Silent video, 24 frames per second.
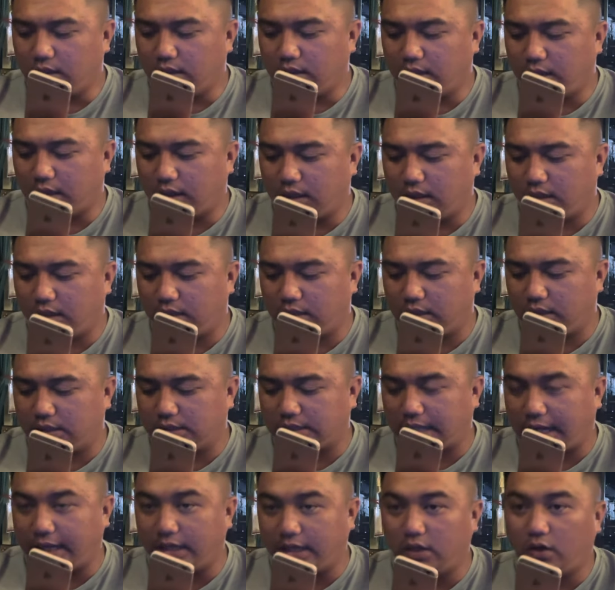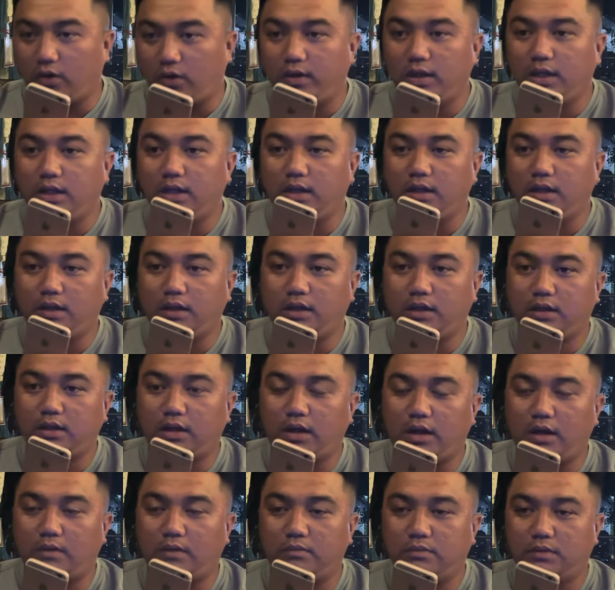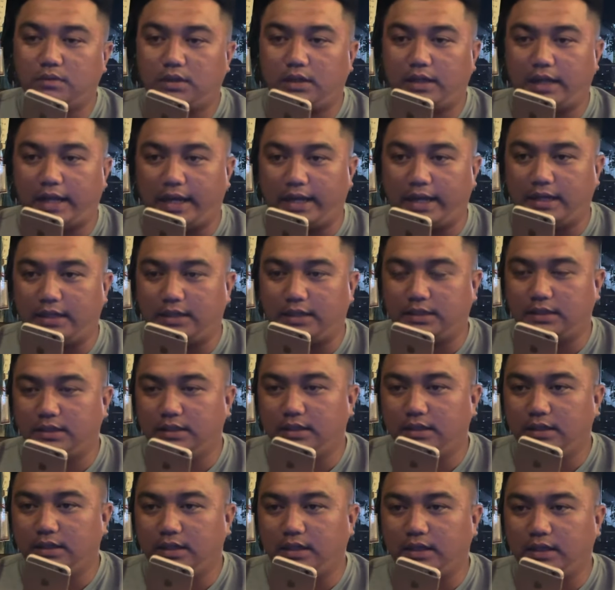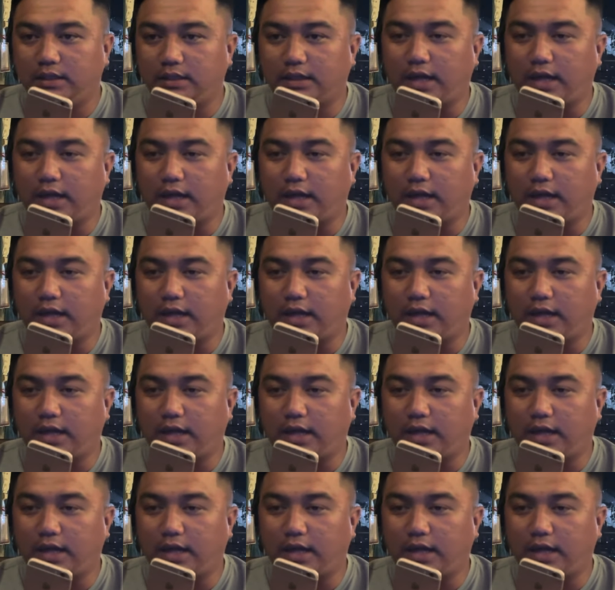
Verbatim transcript: Ờ, thầy nói đó, đó ông là ờ,